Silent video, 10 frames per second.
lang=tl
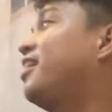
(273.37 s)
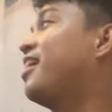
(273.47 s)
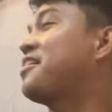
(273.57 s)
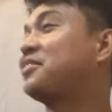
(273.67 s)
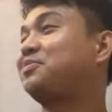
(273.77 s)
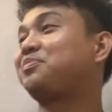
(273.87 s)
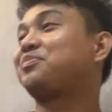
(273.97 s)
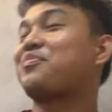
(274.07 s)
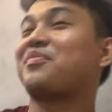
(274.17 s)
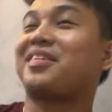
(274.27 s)
ano
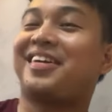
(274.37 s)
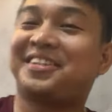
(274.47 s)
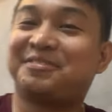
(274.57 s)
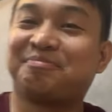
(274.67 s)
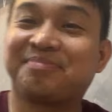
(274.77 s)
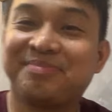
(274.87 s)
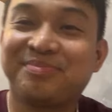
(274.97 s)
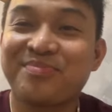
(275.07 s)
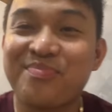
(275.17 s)
lang.